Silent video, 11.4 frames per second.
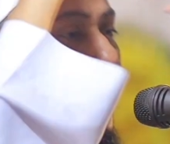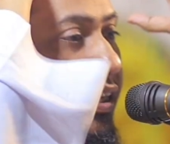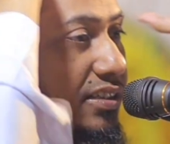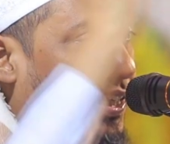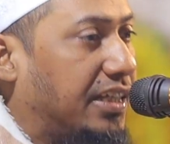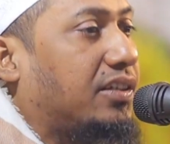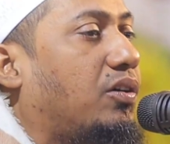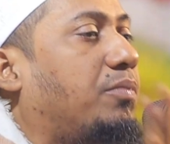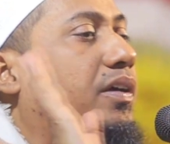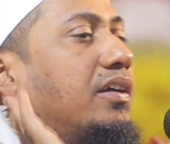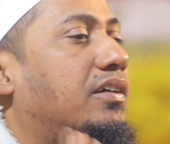দাঁড়াইতেই
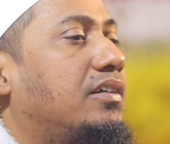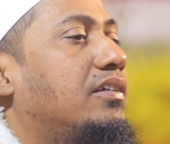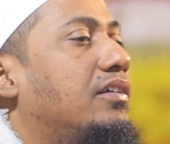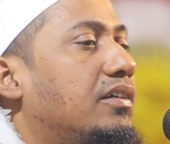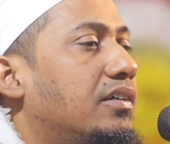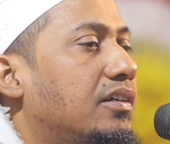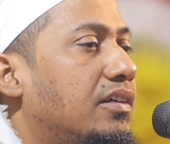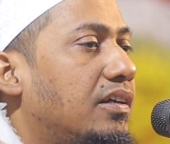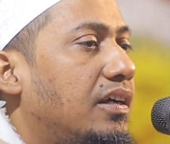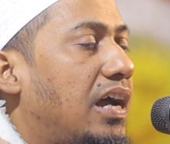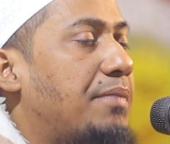হবে
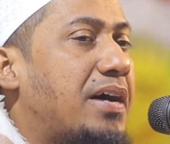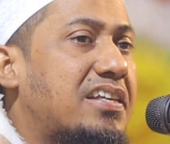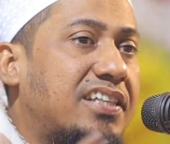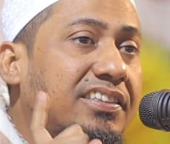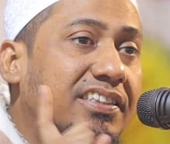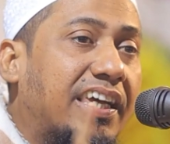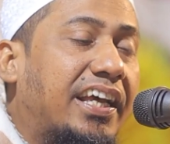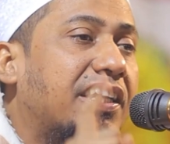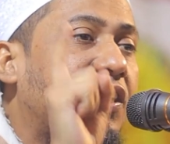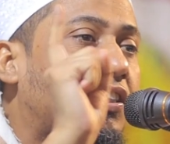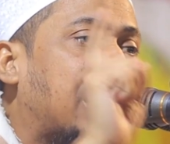আমার
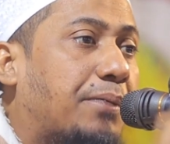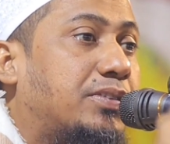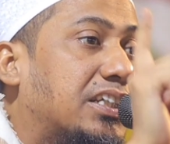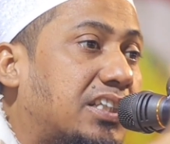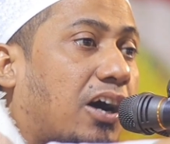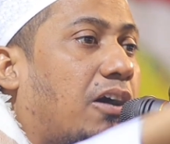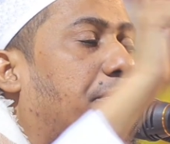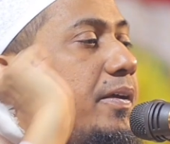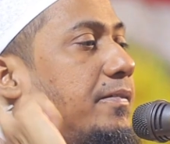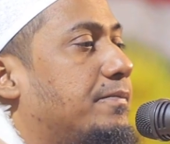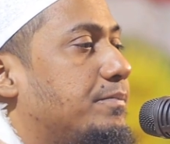জিন্দিগির হিসাব দিতে
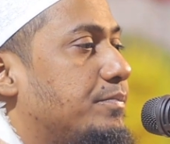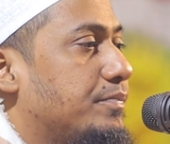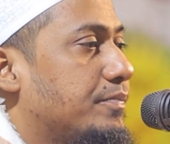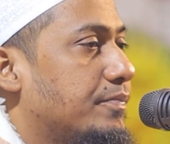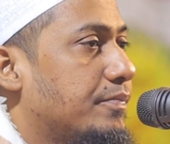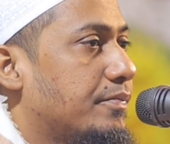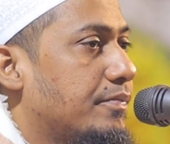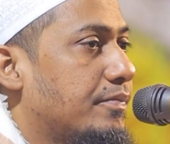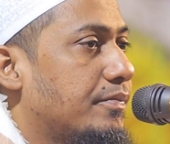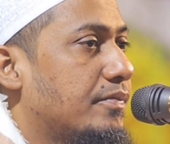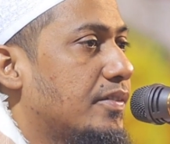হবে
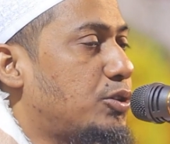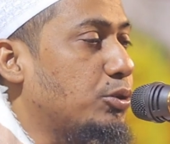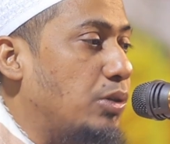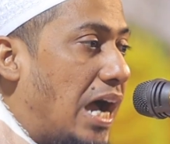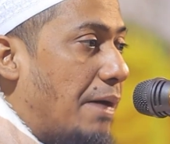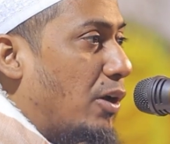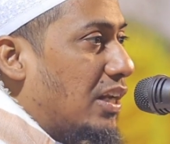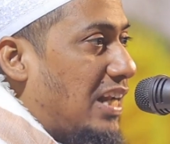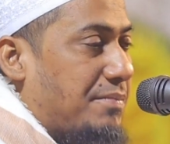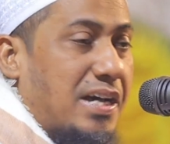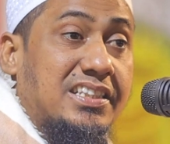শুধু আমল
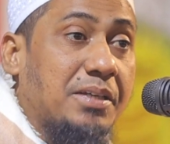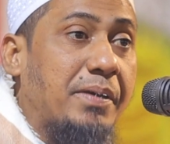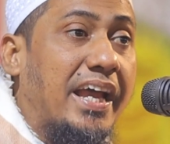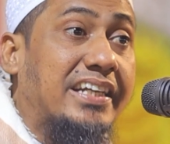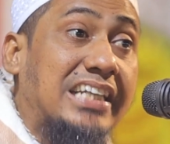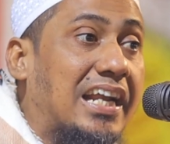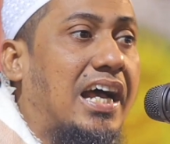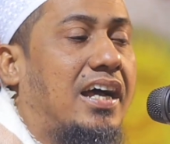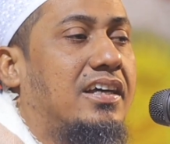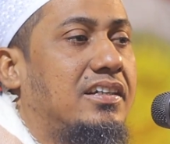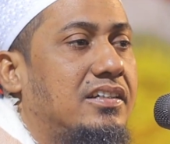নামা দিবে এটা
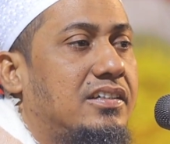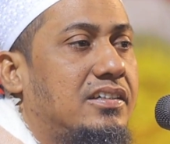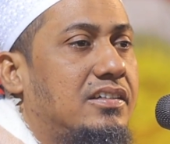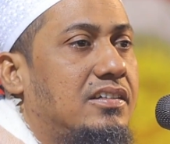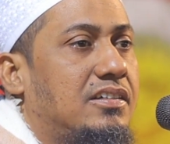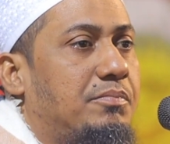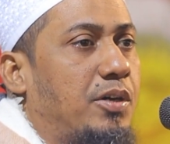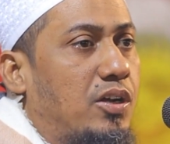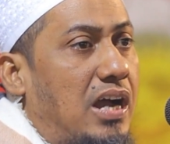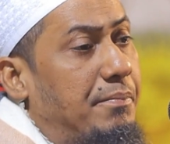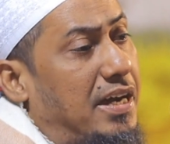না
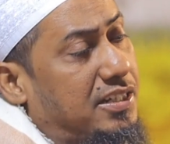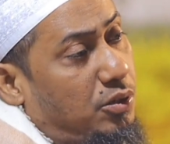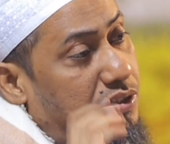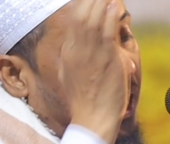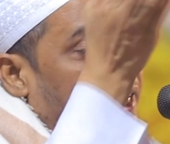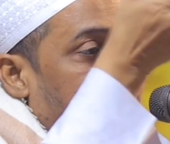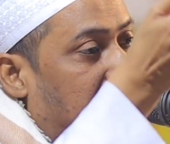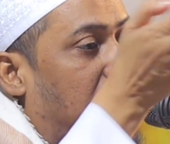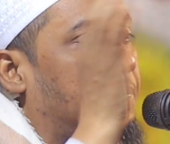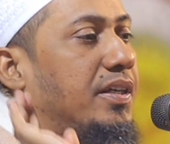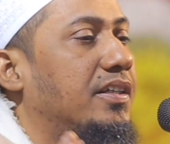বরং আমাকেও দাঁড়াইতে
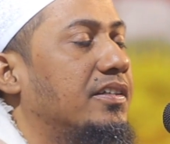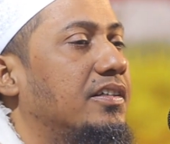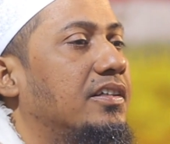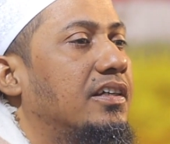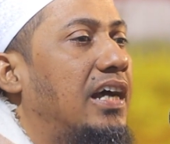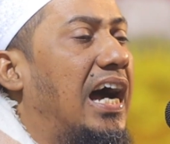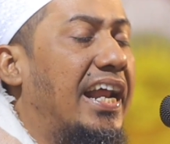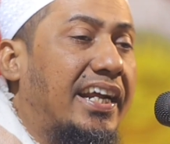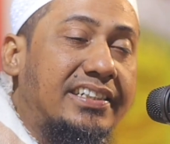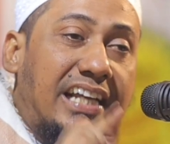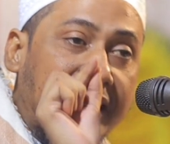হবে
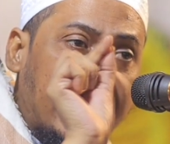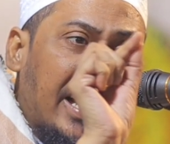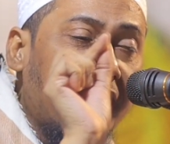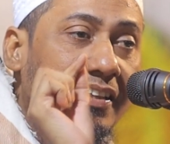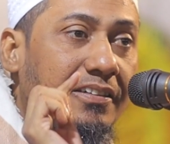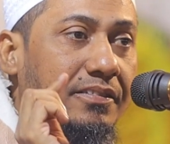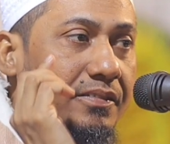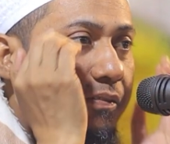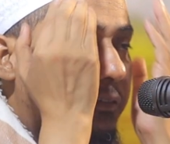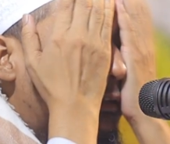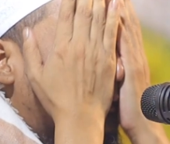আরেকটা কি
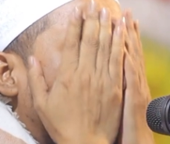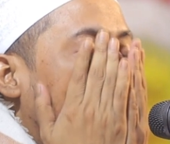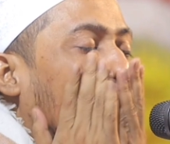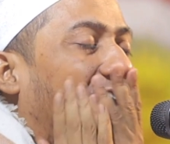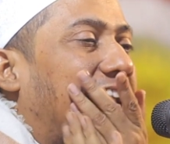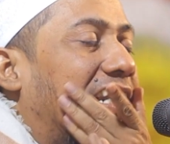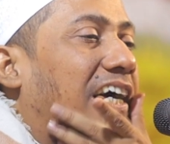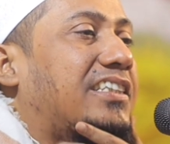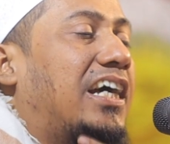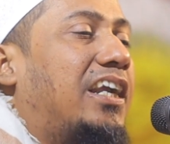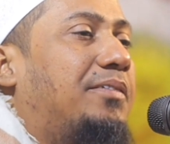
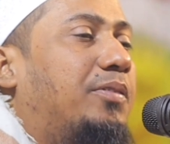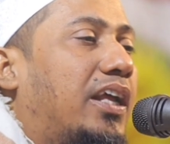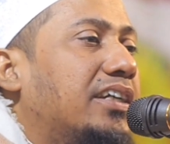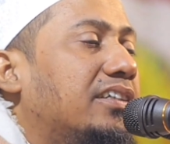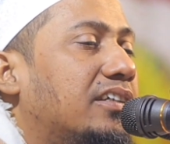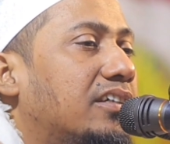আল্লাহ তালা বলেন